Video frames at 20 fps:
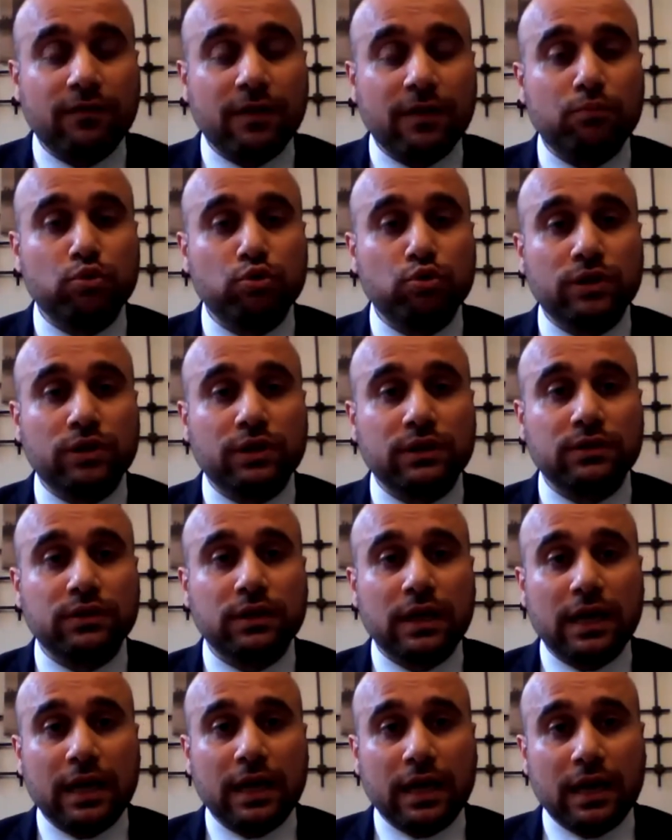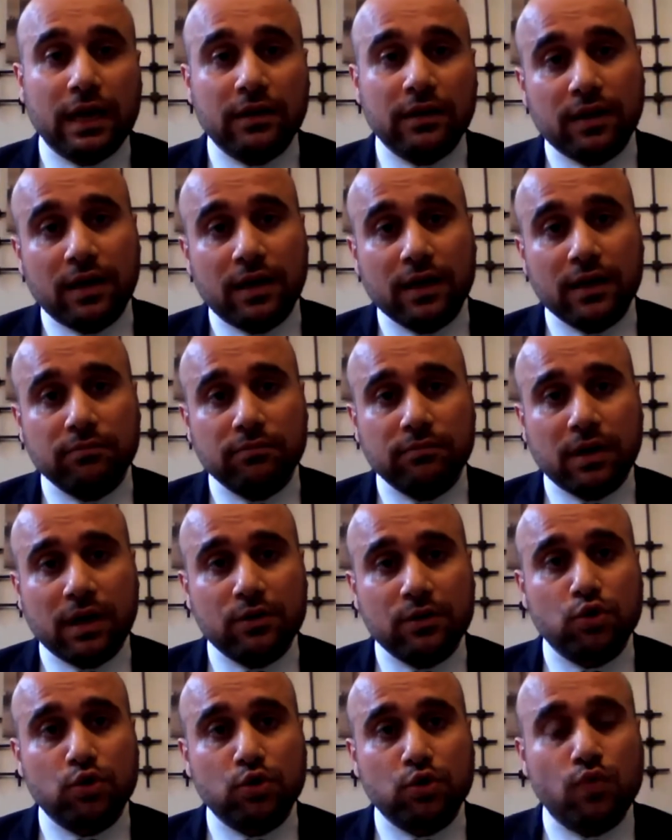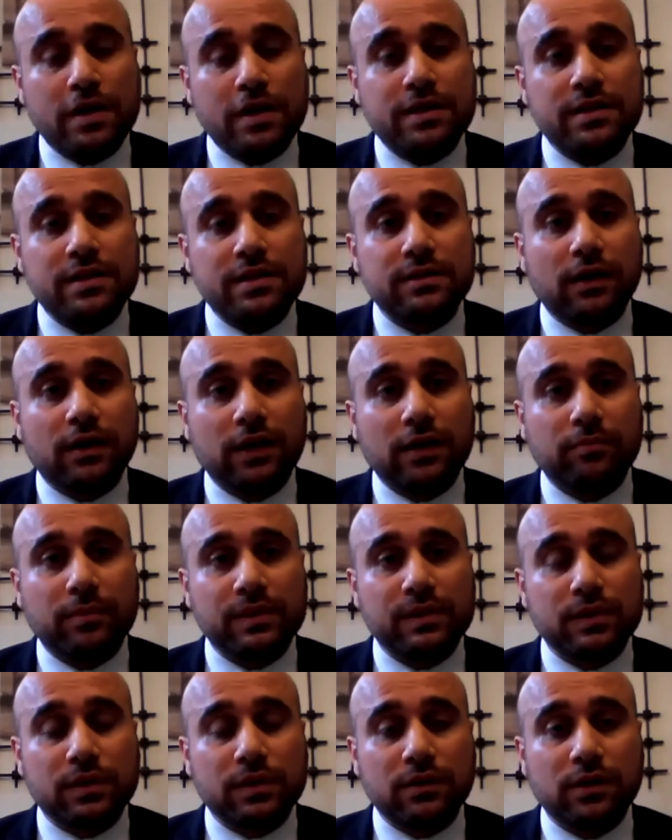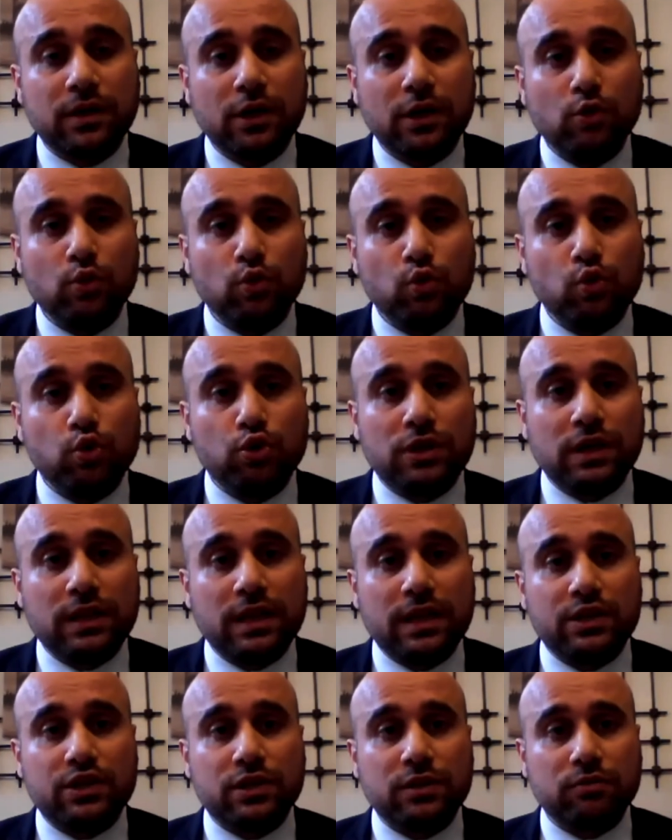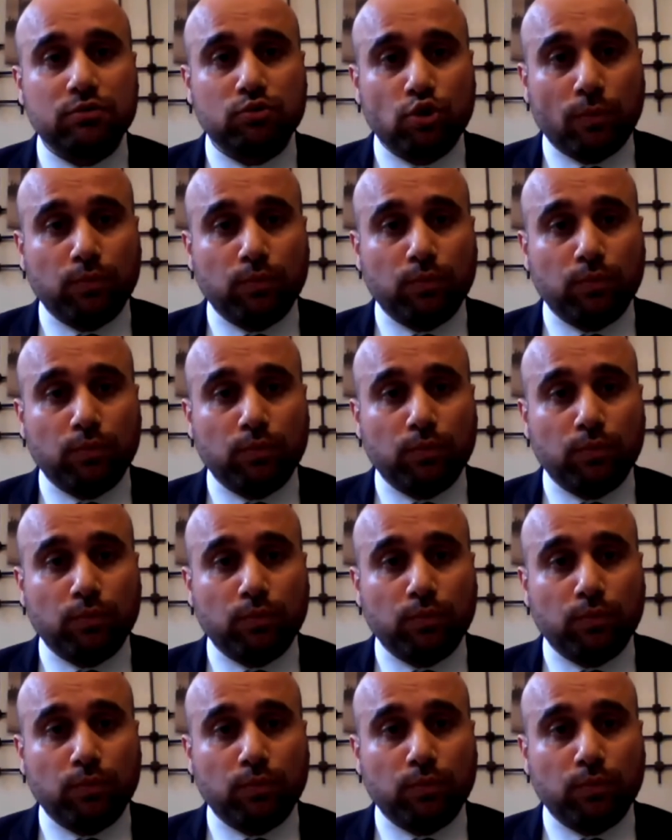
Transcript: ve bunların her daim arz güvenliğinin sağlanmasının ülkeler için,